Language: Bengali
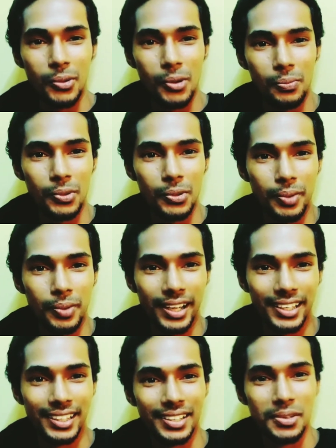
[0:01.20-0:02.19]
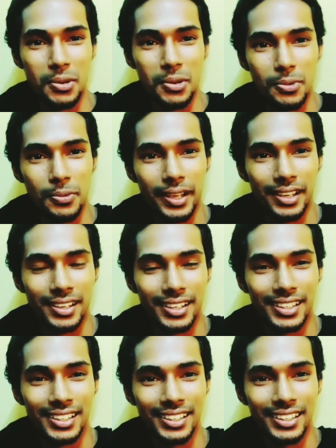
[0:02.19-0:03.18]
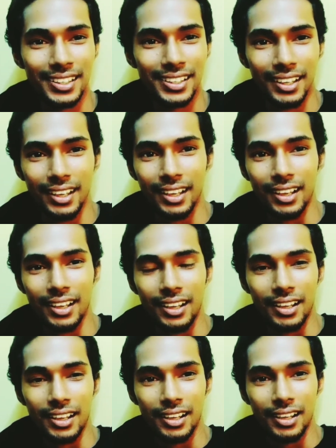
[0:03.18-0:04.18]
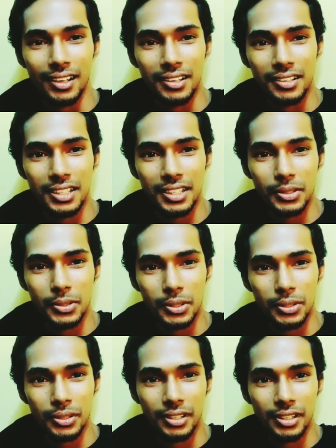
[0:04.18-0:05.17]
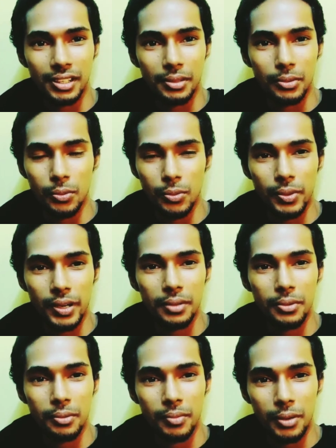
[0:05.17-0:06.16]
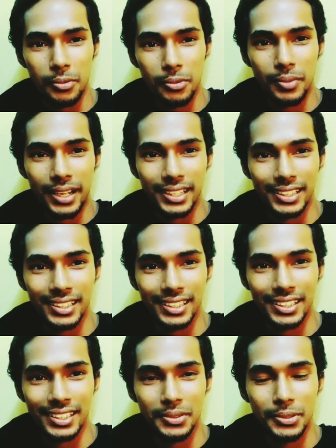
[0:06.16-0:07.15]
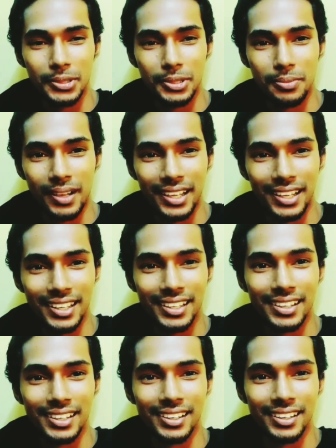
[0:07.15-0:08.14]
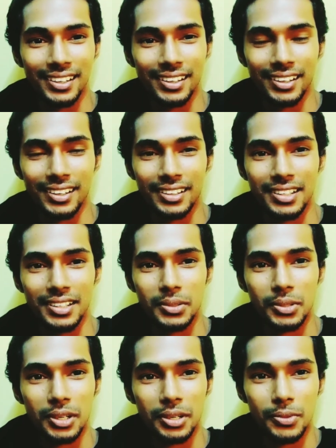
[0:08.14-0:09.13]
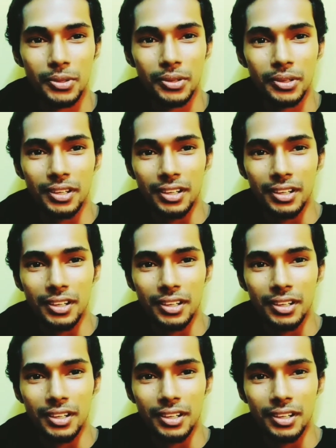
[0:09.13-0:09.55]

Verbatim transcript: অপু ভাই অপু ভাইয়ের নাকি টিকটক অপু ভাই এবং মামুন ভাই এই দুইজন ভাইয়ের টিকটক এবং